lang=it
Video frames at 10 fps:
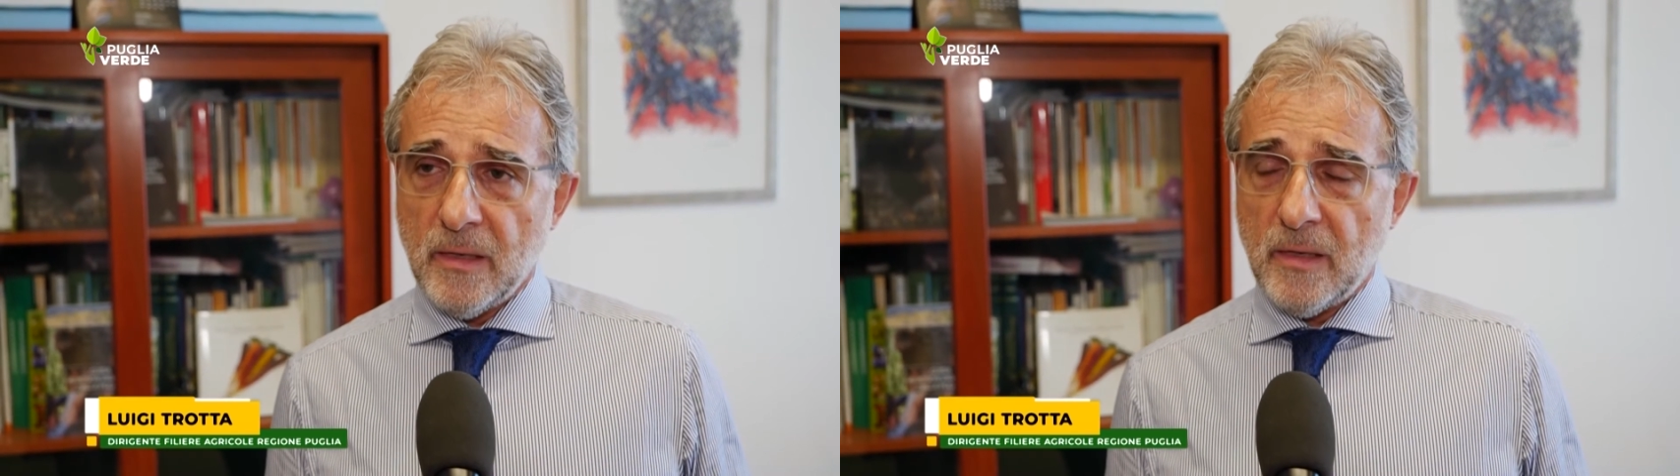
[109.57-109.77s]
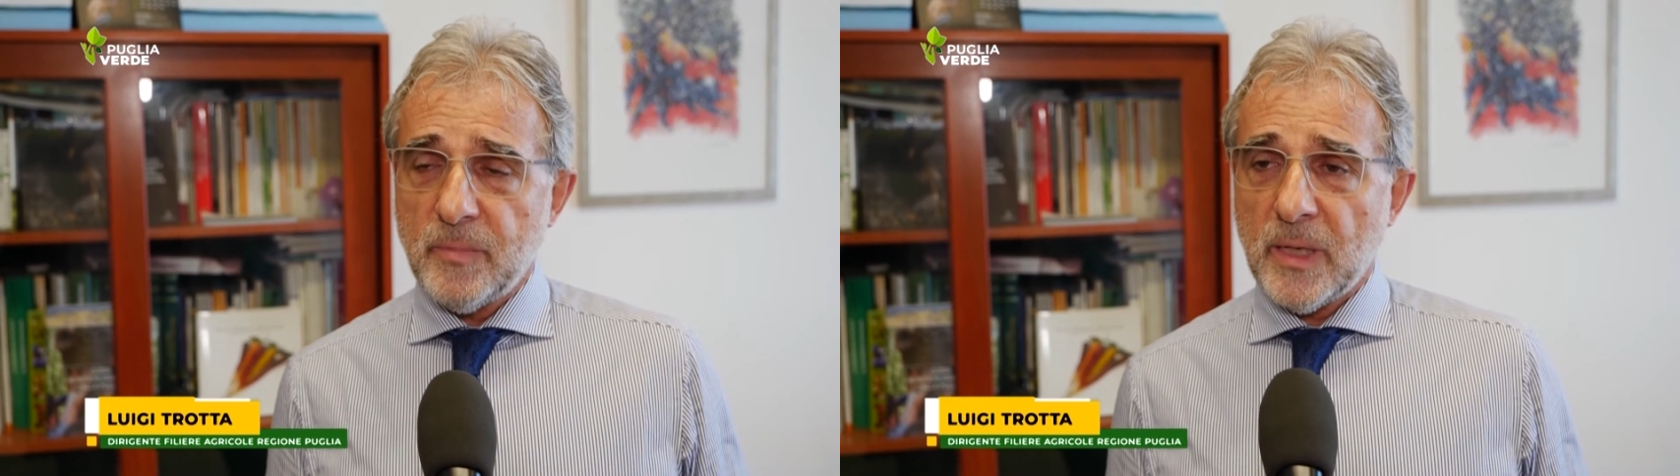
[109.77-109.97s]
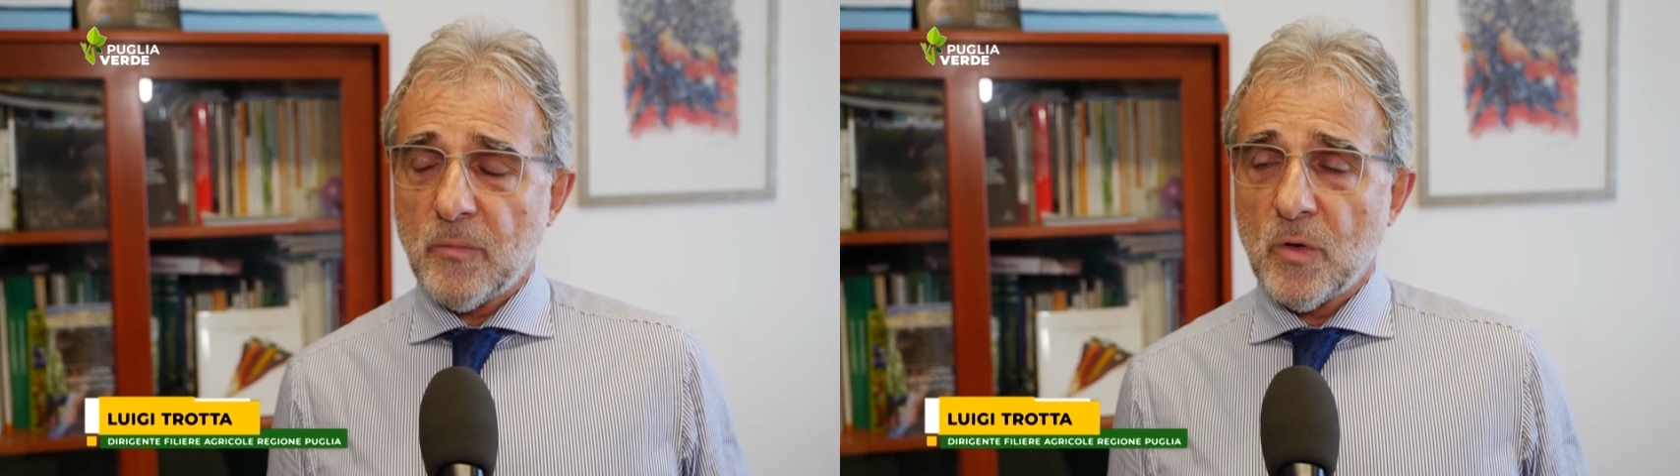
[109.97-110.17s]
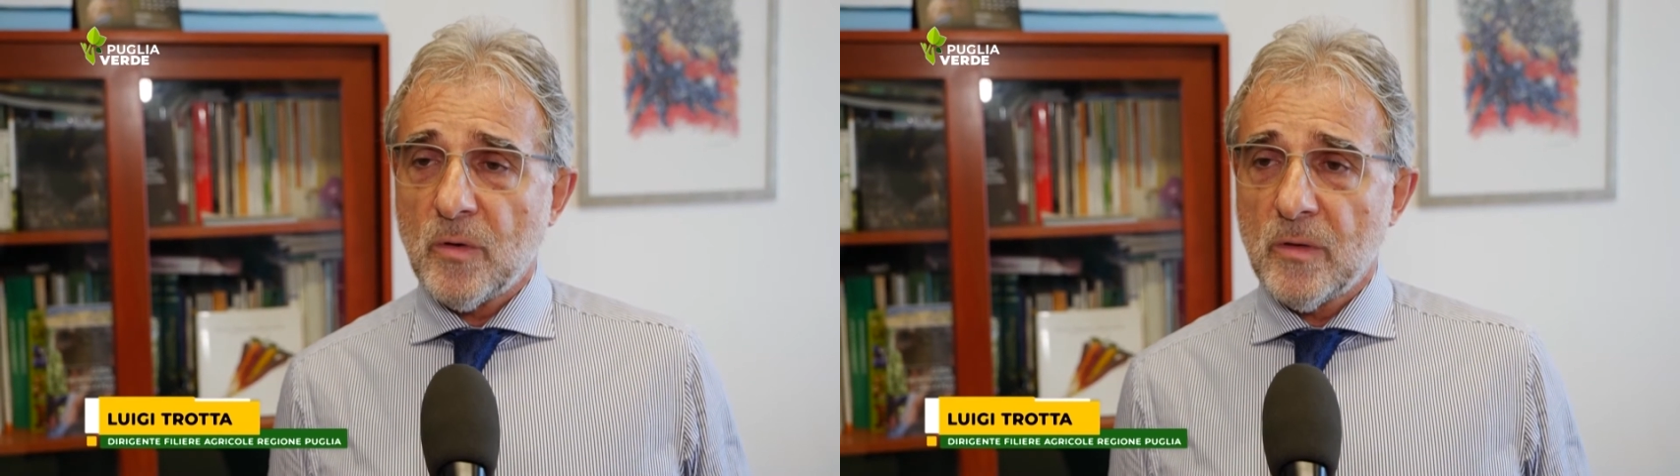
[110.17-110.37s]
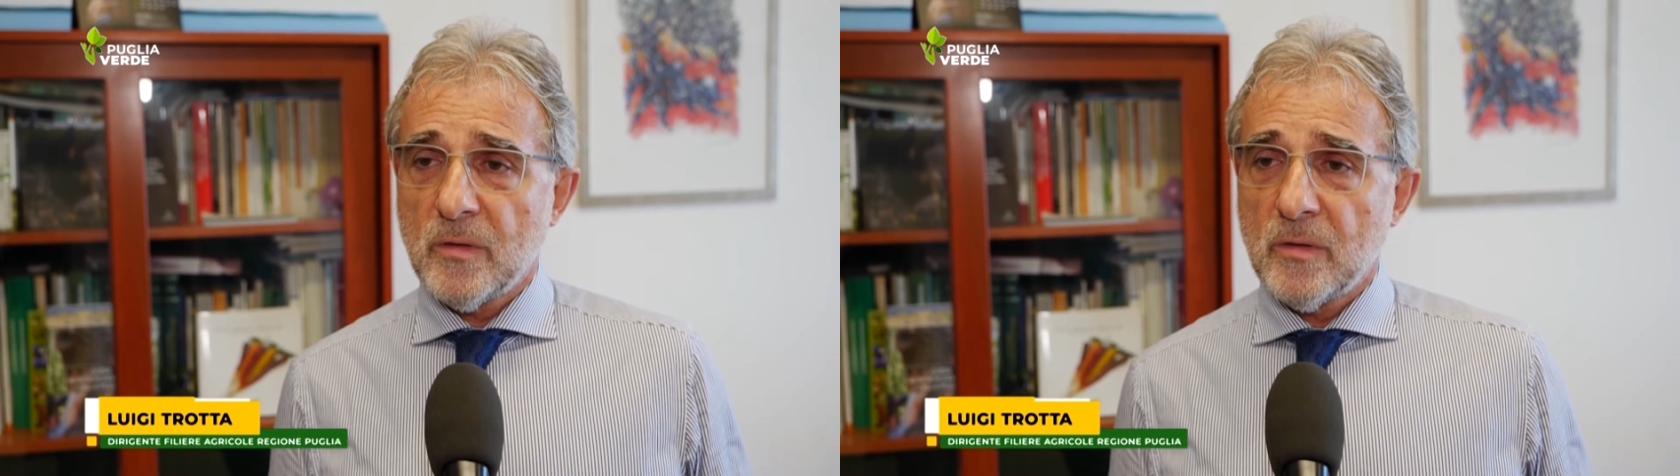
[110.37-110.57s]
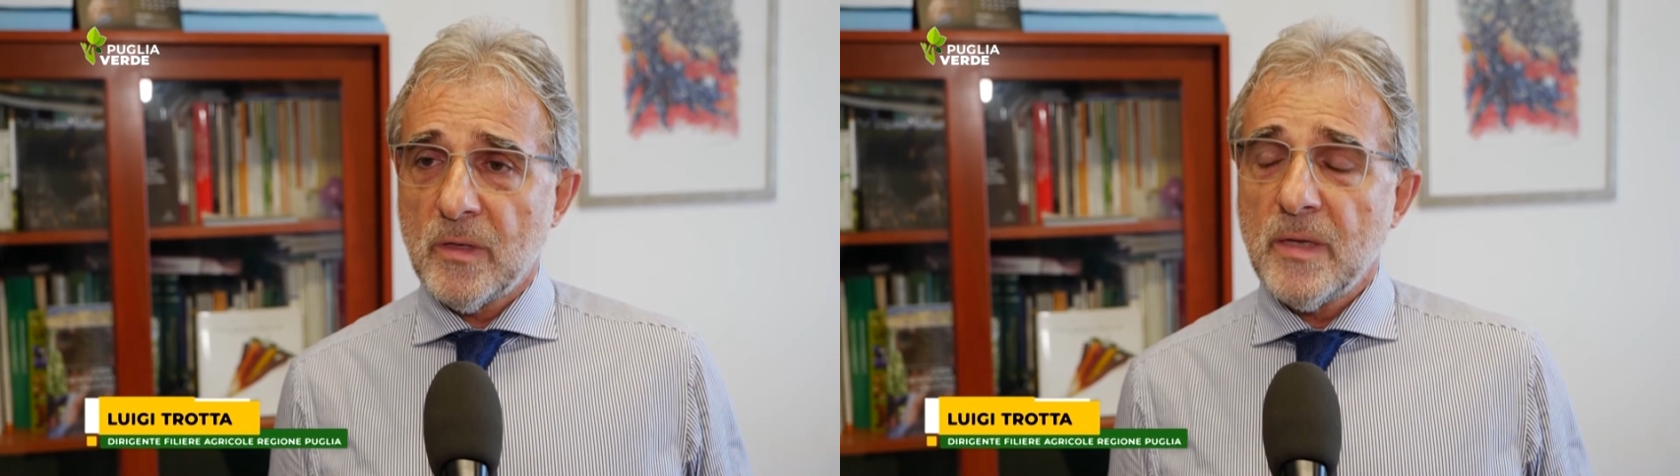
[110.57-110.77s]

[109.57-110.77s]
Abbiamo eh,